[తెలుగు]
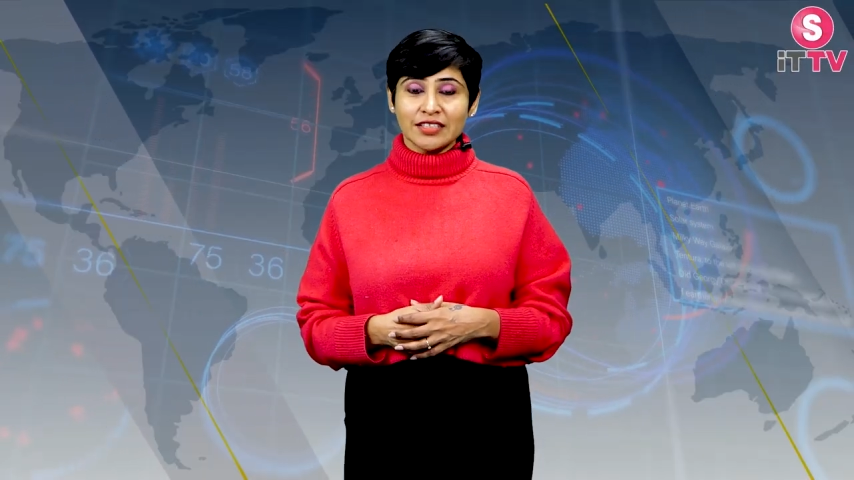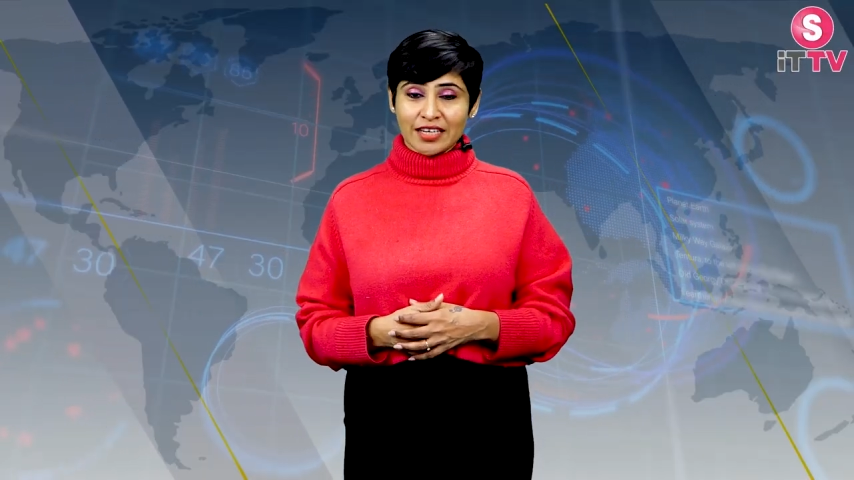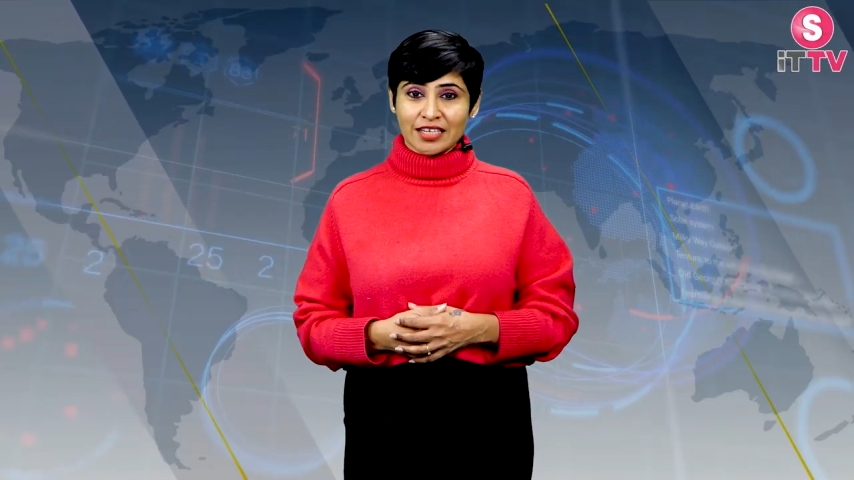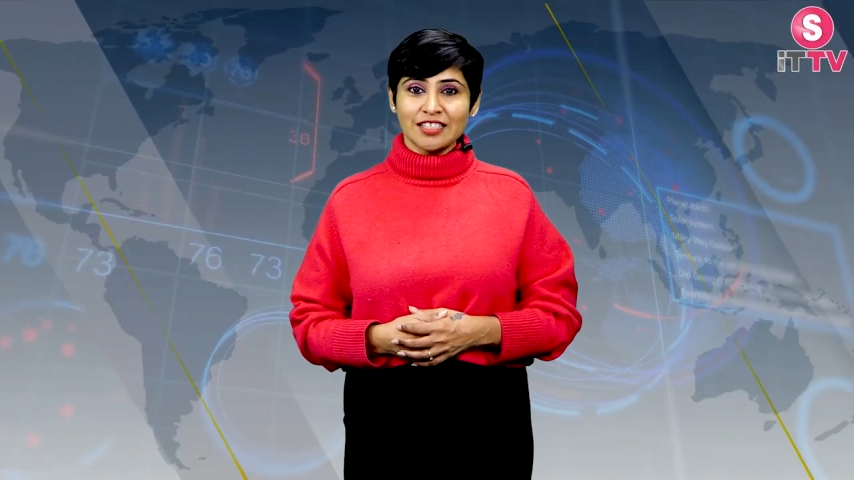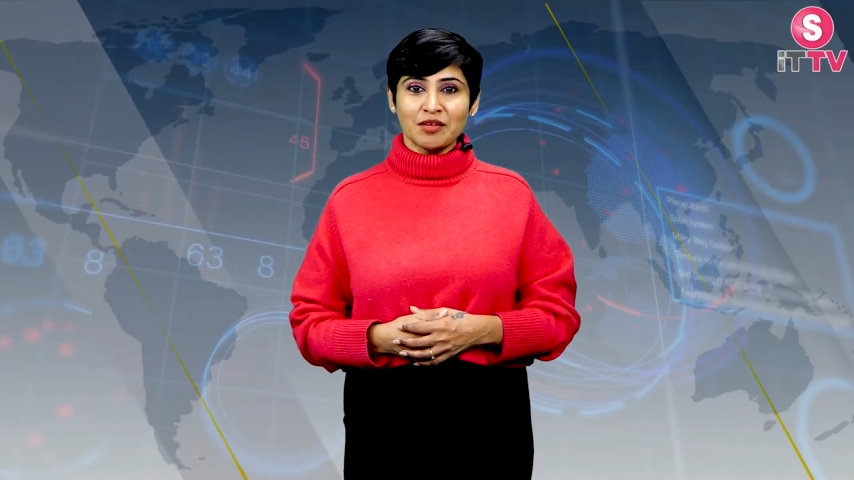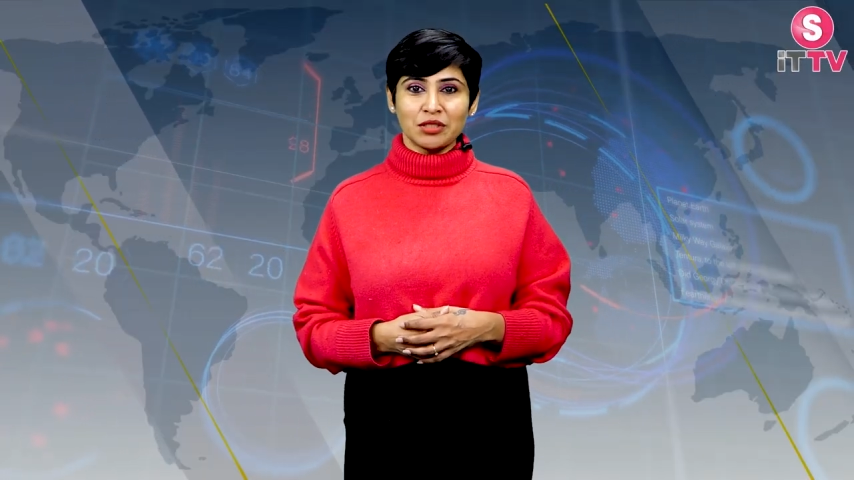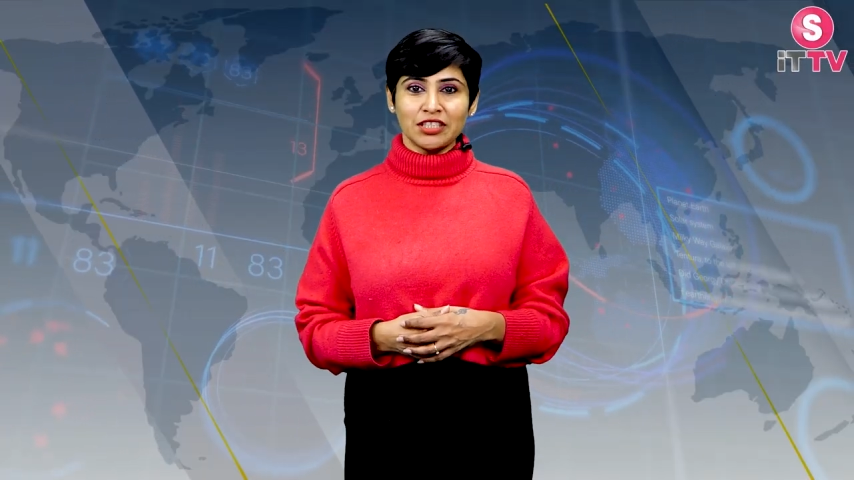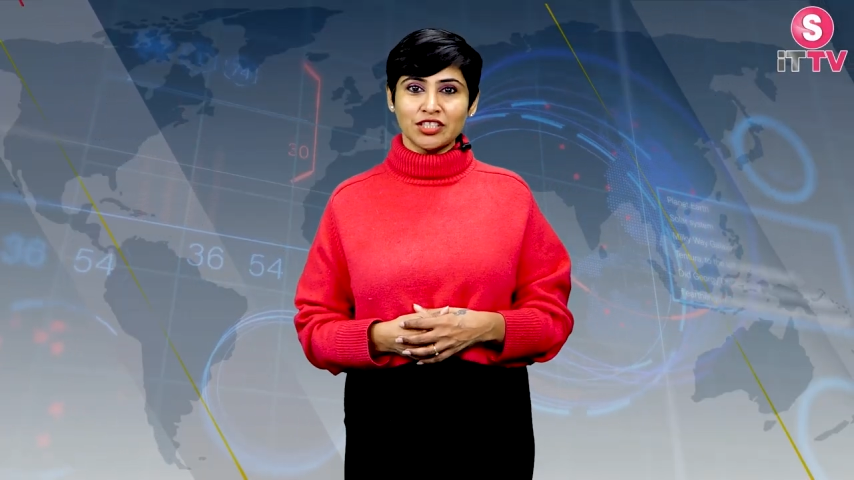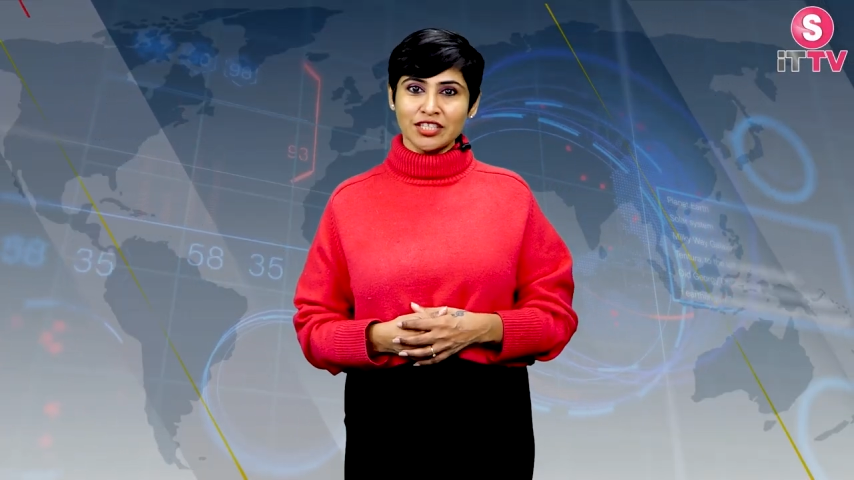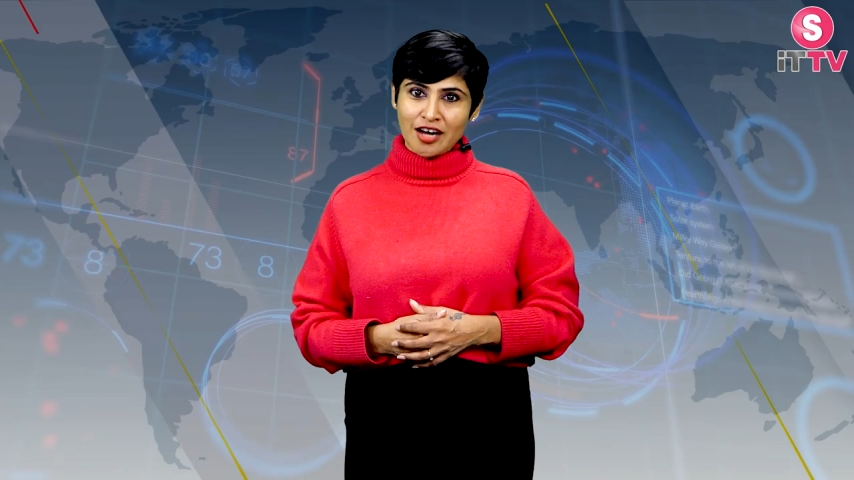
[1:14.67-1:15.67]
టెక్కి
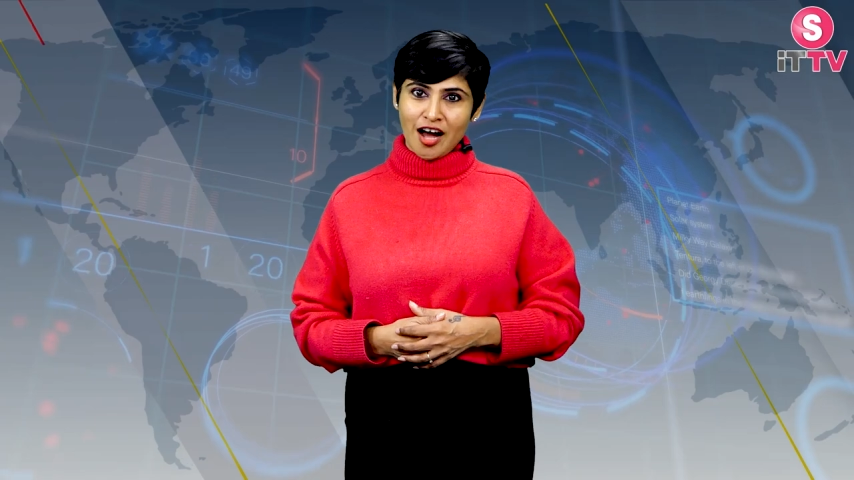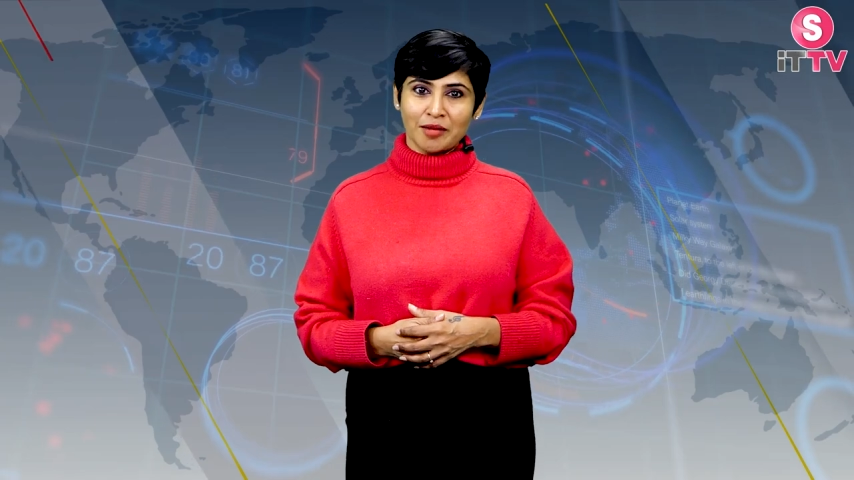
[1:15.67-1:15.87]
సంబంధించిన